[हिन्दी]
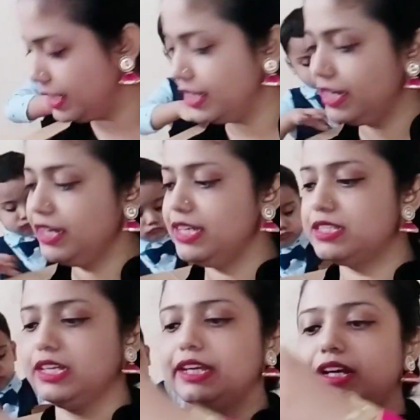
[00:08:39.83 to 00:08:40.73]
एक ये
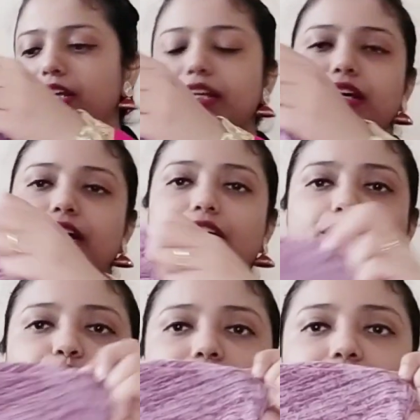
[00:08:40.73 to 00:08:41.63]
इसका कलर
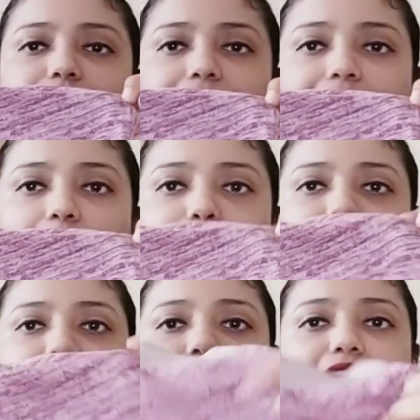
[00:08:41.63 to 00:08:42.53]
थोड़ा डिफरेंट टाइप
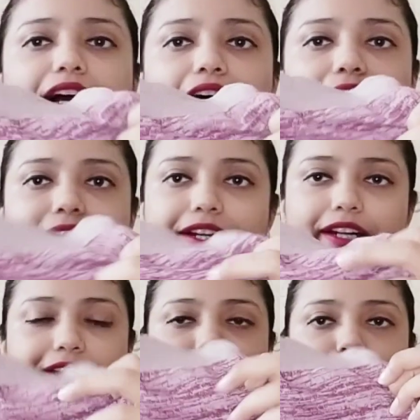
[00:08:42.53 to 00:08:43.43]
का है
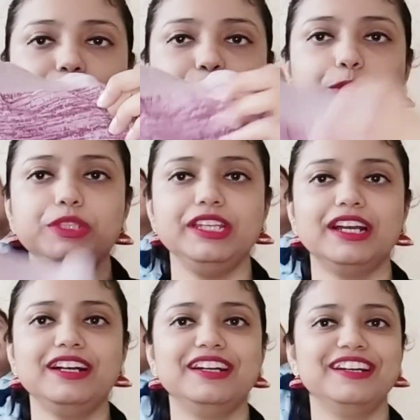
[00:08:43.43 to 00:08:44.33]
हंड्रेड हंड्रेड में दोनों
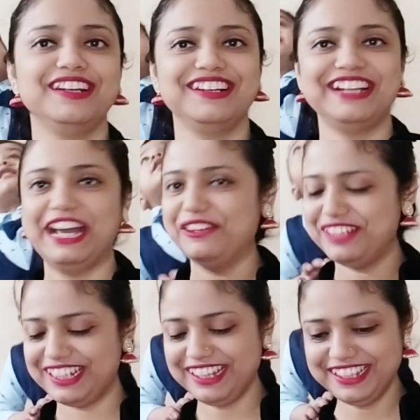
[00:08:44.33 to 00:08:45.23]
दिया है ना
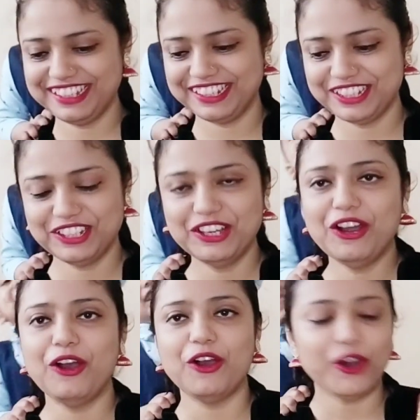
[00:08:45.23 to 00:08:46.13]
बेटा
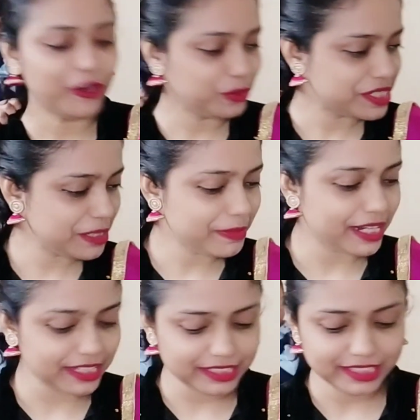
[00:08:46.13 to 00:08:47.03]
और उसके
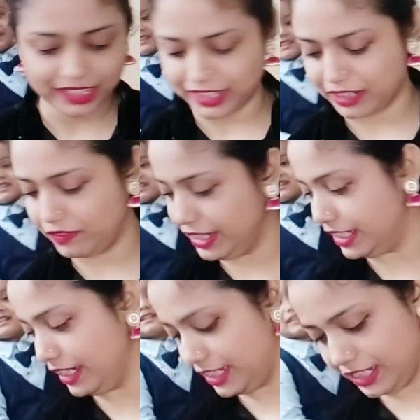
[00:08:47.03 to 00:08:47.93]
बाद आ,
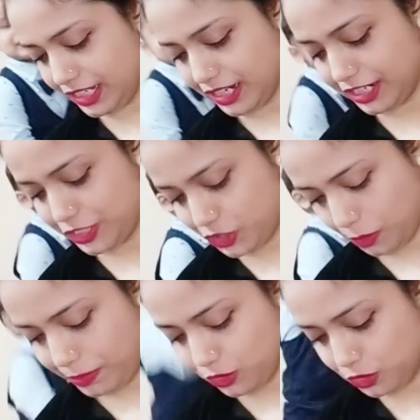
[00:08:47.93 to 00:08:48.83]
विंटर की आ,
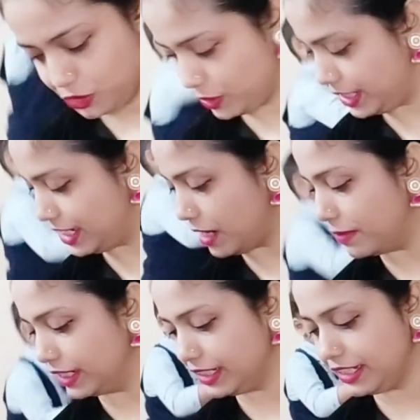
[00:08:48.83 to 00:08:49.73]
शॉपिंग हो चुकी है
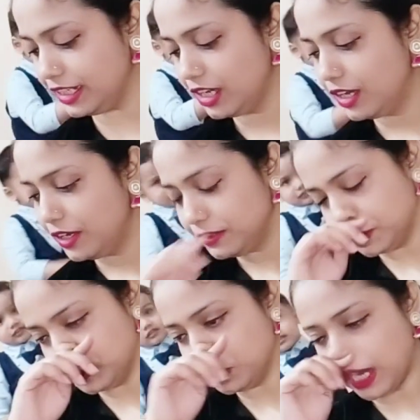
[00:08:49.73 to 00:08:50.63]
आबान की
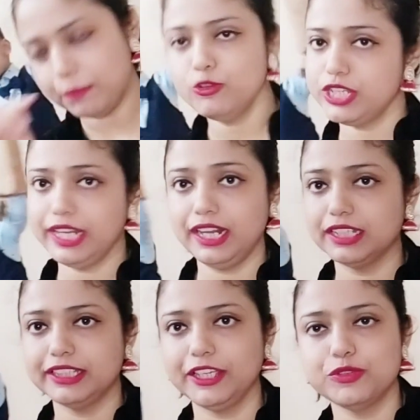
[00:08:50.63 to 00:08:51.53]
तो अब मुझे नहीं
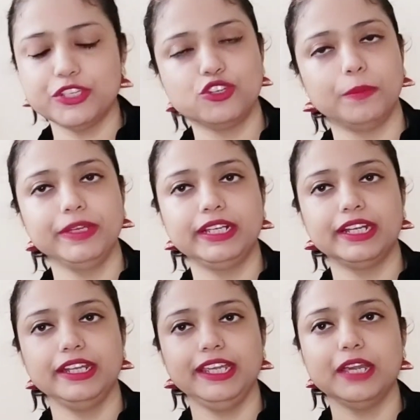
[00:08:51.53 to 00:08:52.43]
लगता कि उसकी शॉपिंग
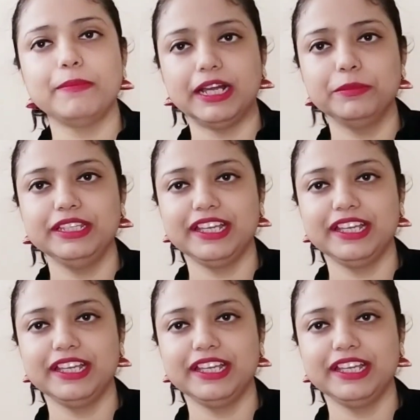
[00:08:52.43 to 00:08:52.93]
करनी है बाद में